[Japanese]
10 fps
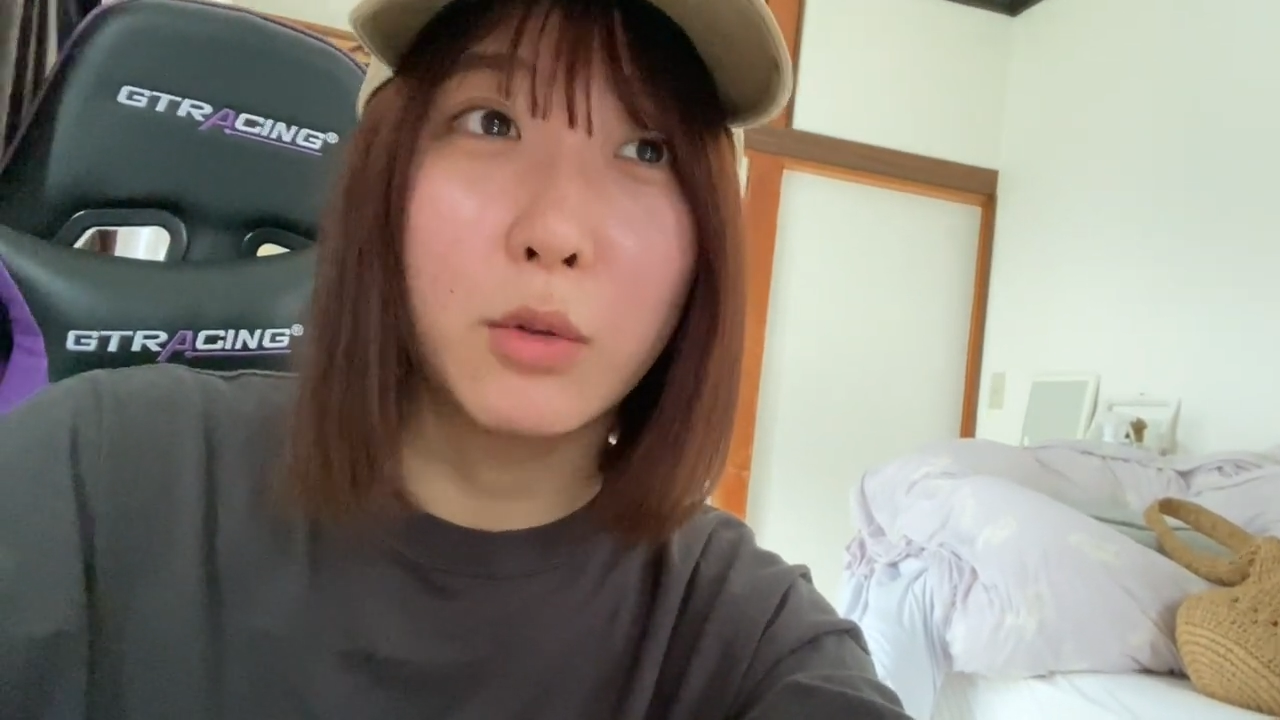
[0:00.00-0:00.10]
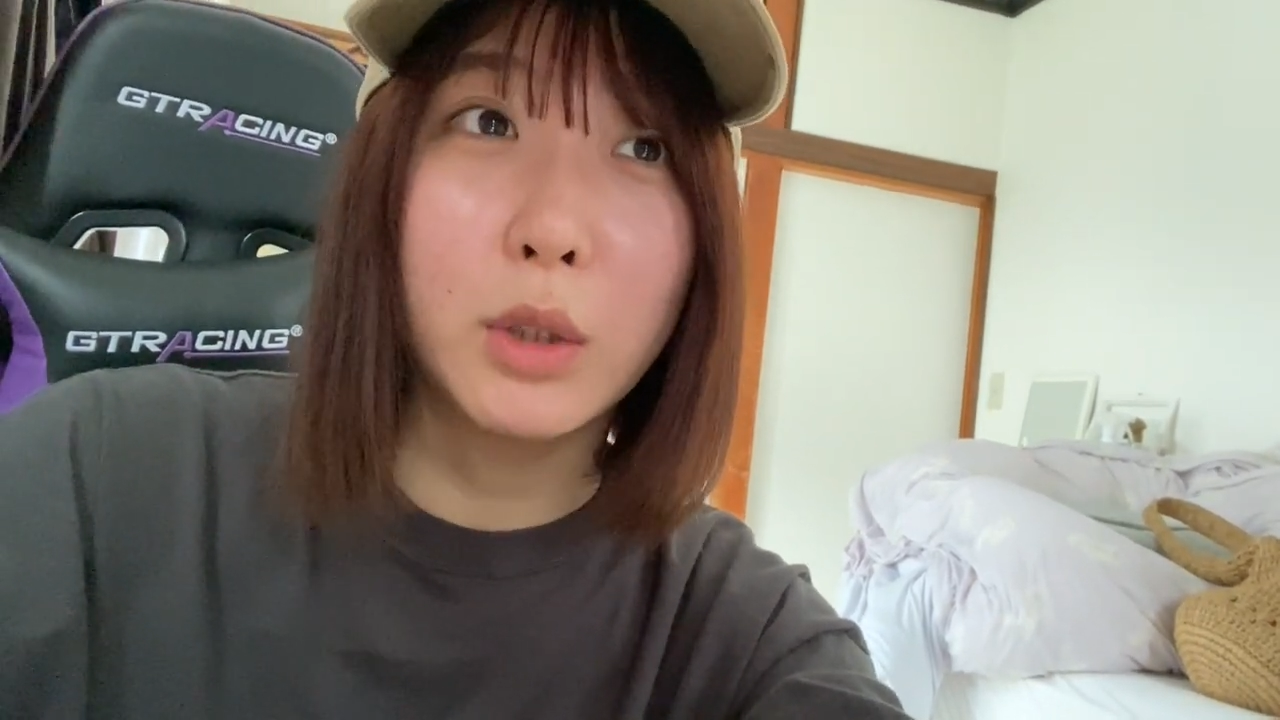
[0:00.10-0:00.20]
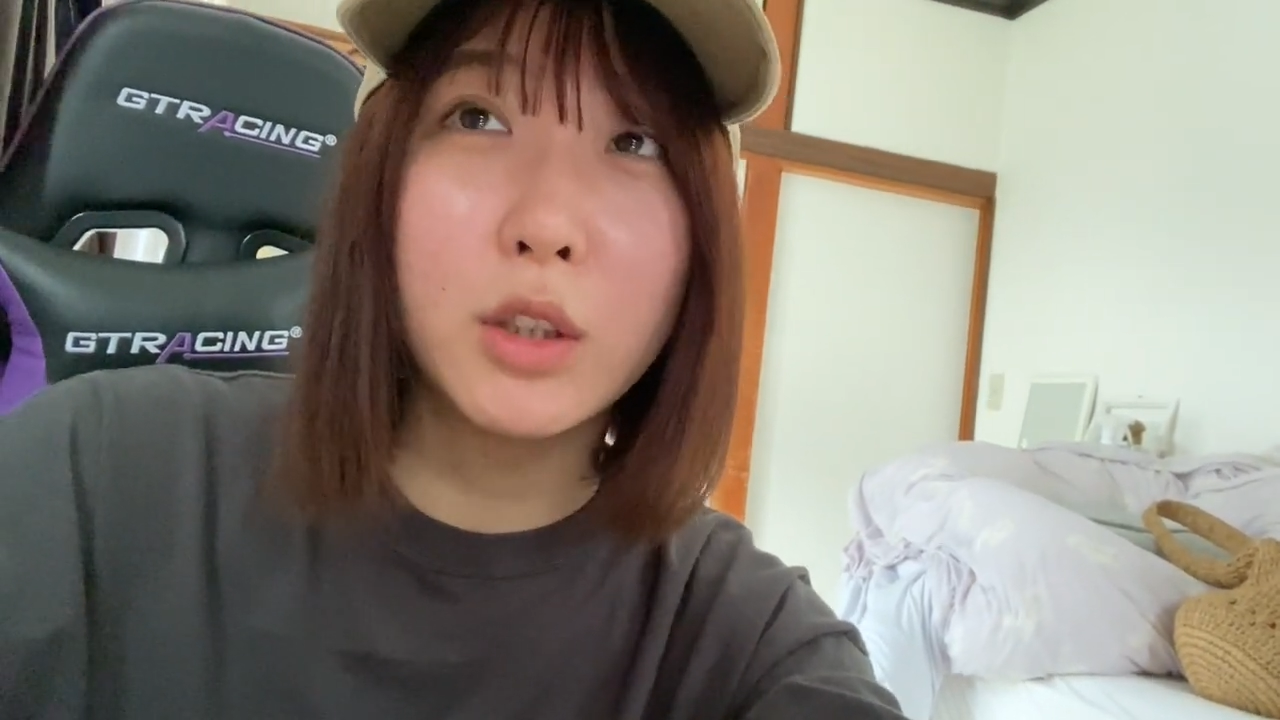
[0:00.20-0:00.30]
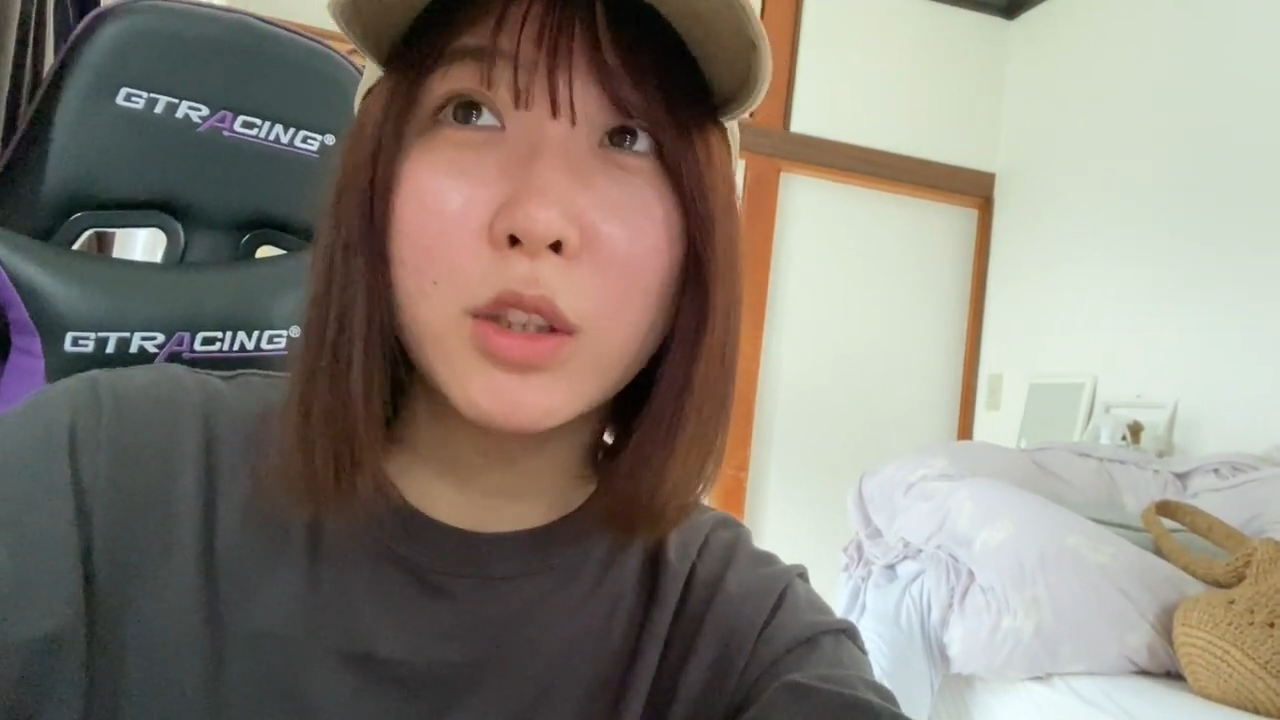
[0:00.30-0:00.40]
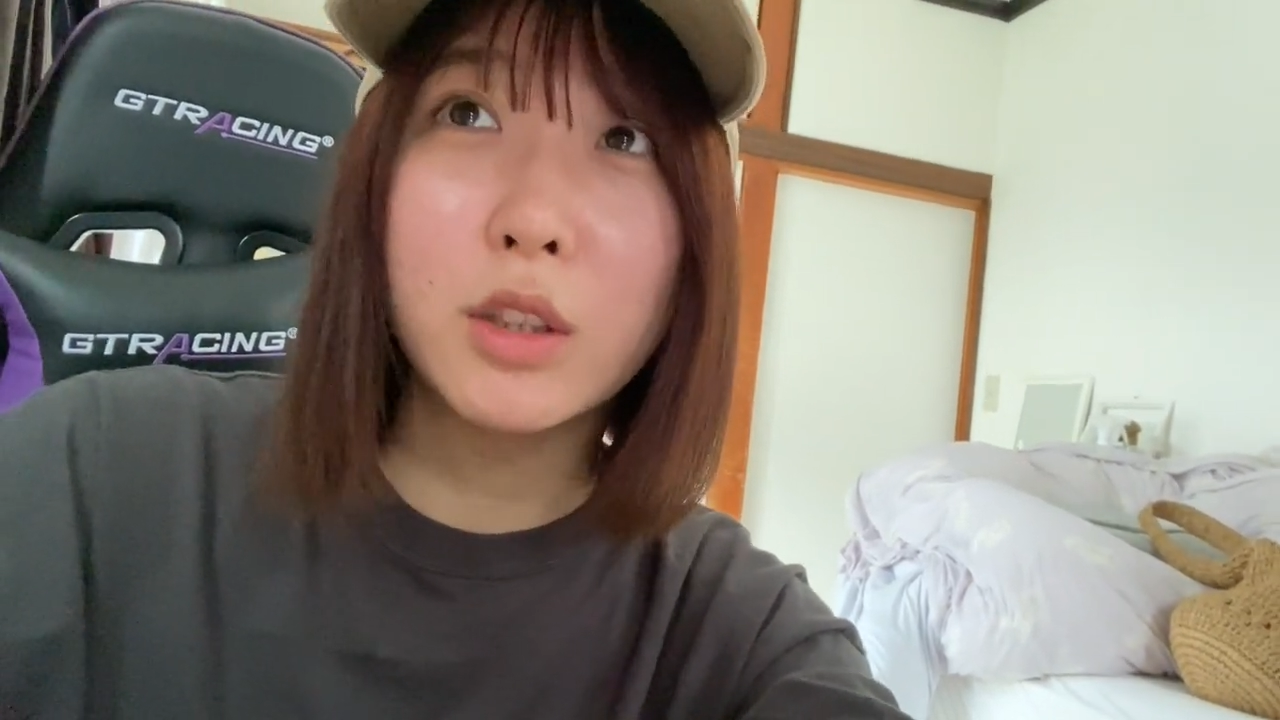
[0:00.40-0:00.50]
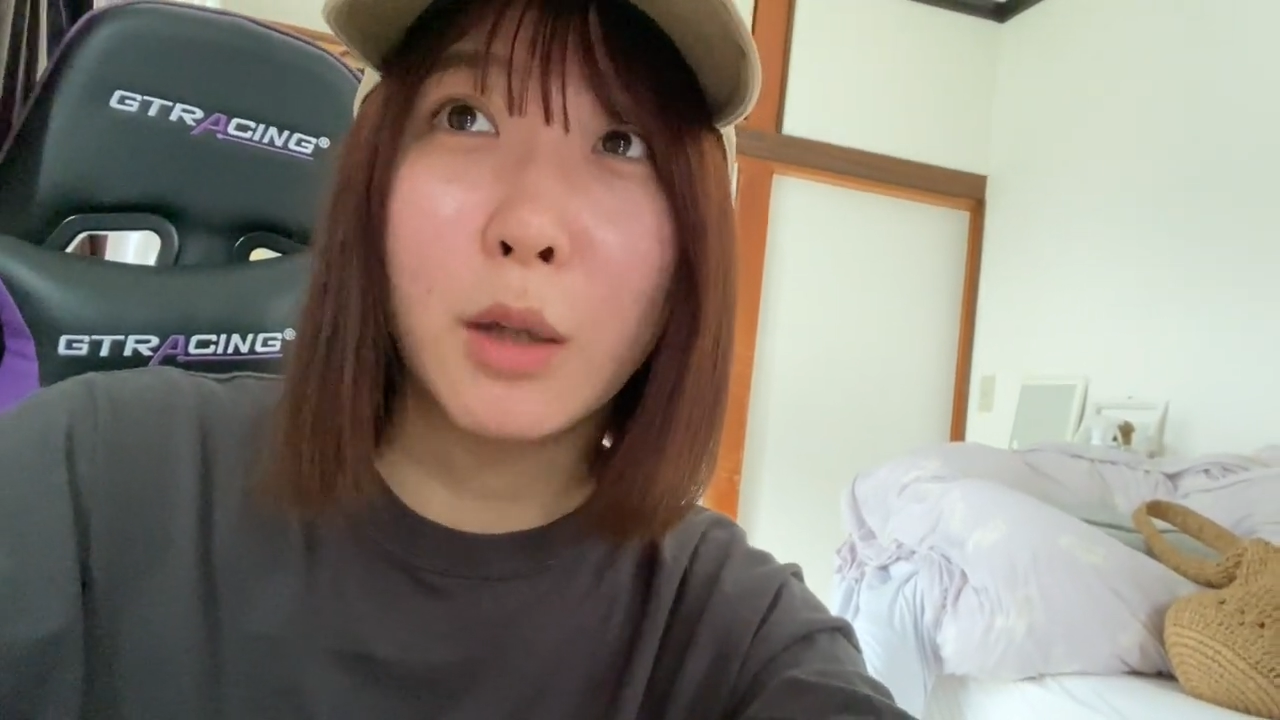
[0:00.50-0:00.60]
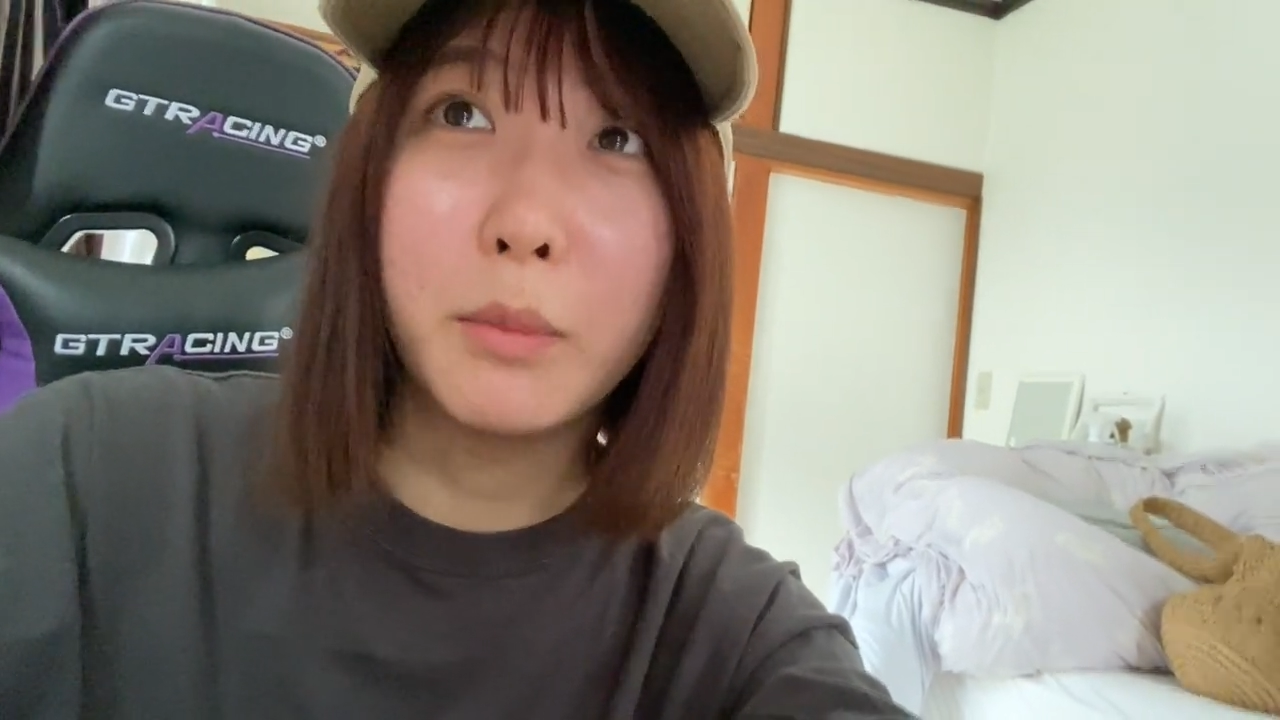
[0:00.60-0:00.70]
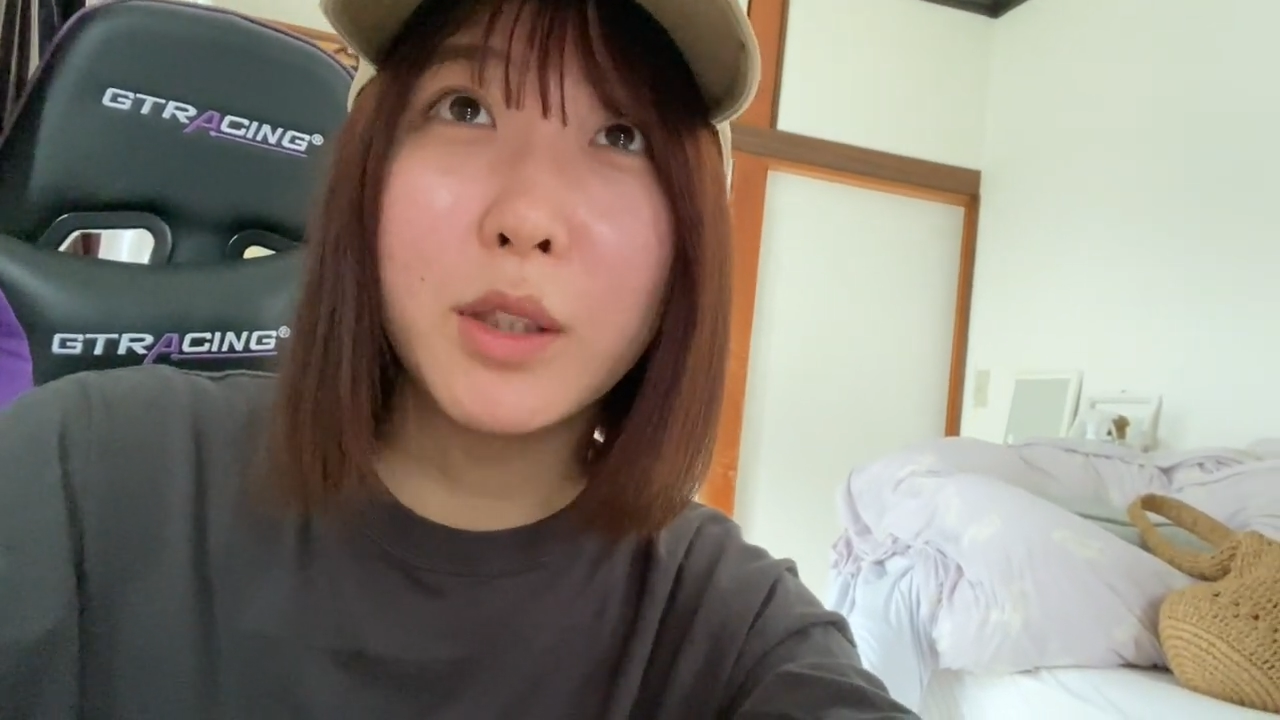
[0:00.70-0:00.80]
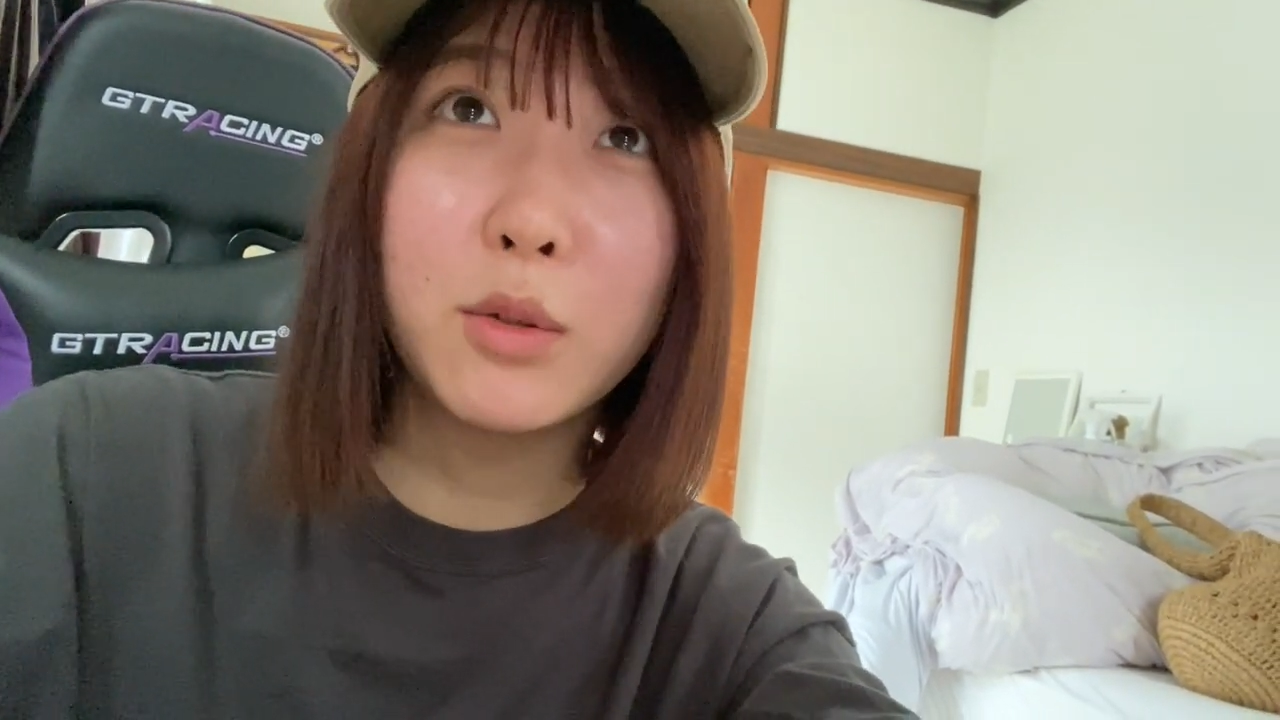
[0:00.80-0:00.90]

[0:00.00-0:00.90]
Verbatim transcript: 私、サメに